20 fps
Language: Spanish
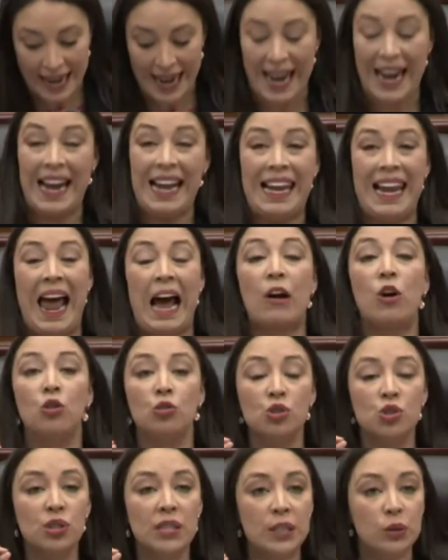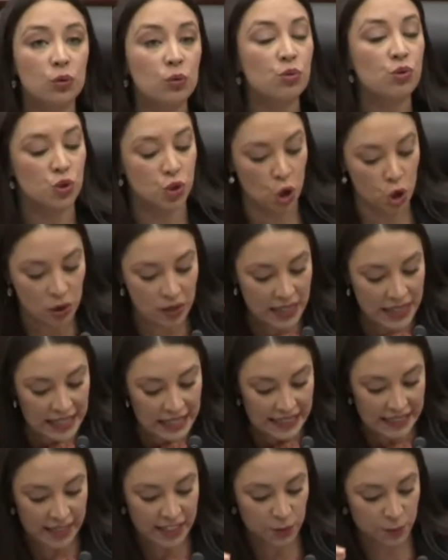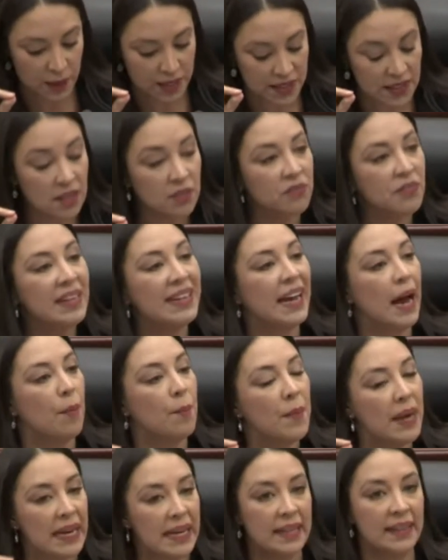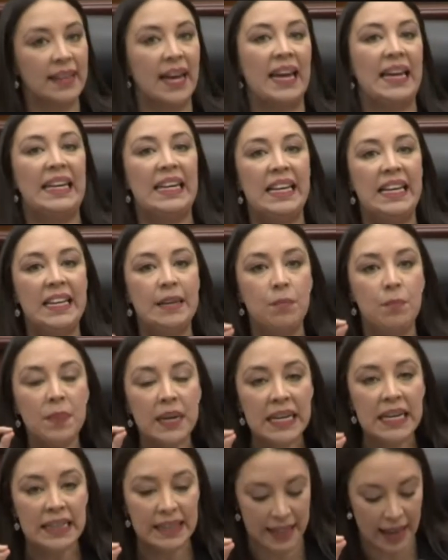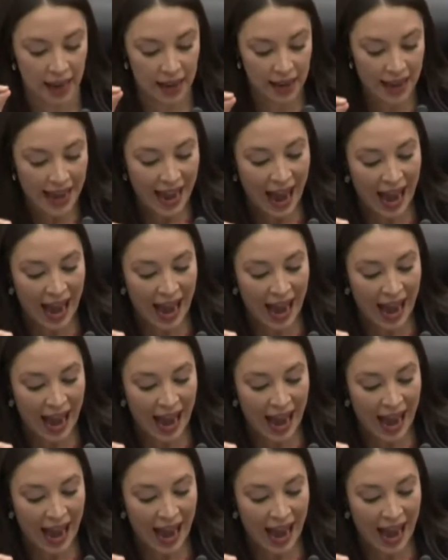la constitución dice específicamente y limita